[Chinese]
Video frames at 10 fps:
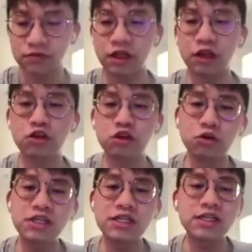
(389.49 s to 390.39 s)
你
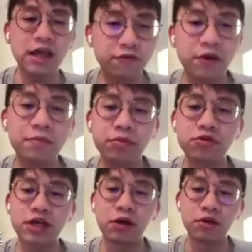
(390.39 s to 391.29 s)
尤其是在分
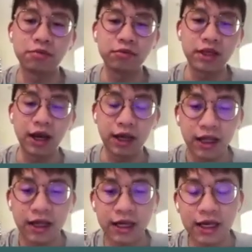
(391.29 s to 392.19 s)
布上会不一样，
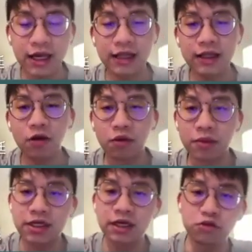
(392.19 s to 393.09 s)
可以看到我
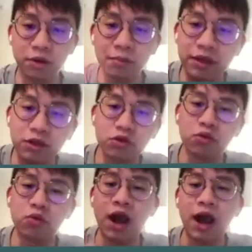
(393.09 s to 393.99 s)
们这个圆饼
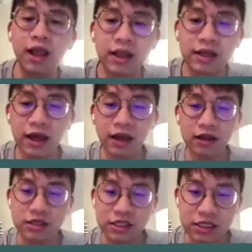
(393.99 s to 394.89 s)
图啊，那
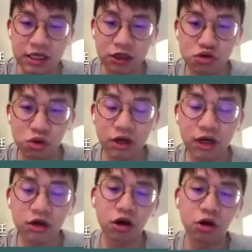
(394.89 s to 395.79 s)
写作
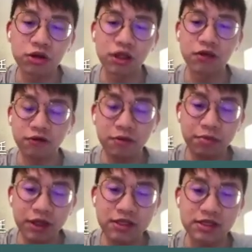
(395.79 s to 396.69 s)
跟 coding 分
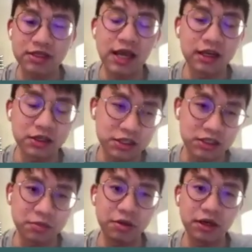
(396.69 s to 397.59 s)
别只占了
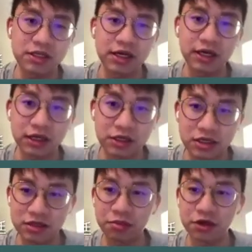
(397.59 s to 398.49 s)
十 percent 跟
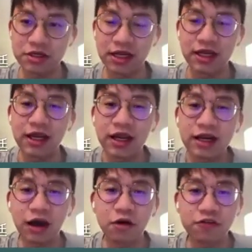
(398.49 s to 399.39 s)
十 percent，
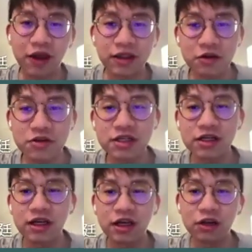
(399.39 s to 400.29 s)
然后反倒
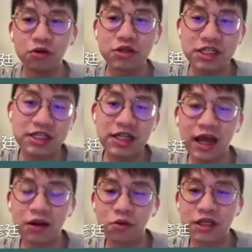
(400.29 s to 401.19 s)
是很多其
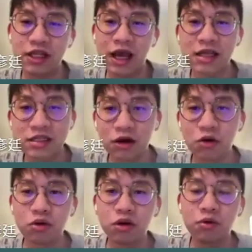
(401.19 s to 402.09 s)
他的问题啊，生
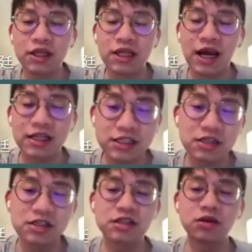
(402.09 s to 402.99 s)
活的问题啊，
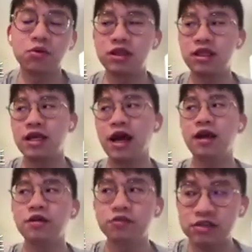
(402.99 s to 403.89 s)
政治的问题啊，
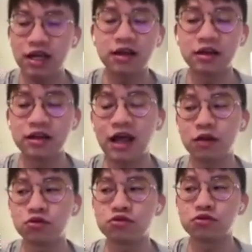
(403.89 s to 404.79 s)
占了很大
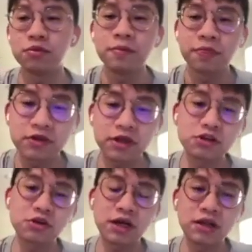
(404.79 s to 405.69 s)
多数。这个
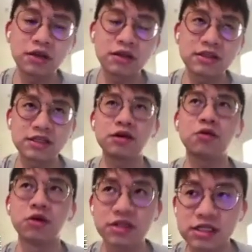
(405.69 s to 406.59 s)
就跟这跟
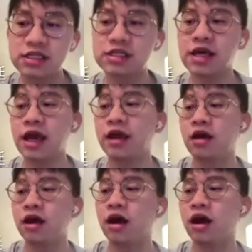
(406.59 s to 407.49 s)
我自己在
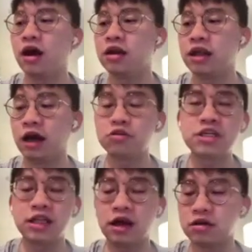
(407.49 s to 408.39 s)
呃了
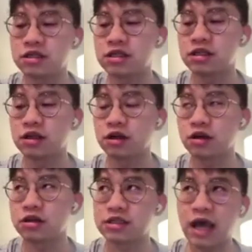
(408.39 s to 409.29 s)
解到的是
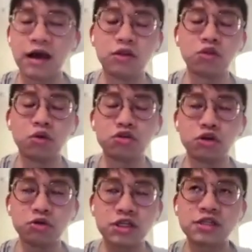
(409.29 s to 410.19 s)
差很多，就
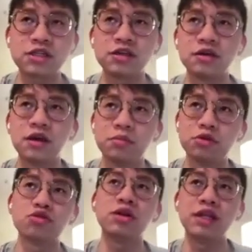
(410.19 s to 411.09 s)
尤其是
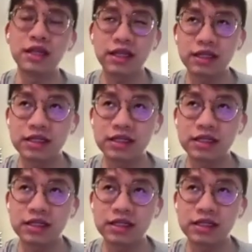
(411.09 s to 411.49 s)
比如说你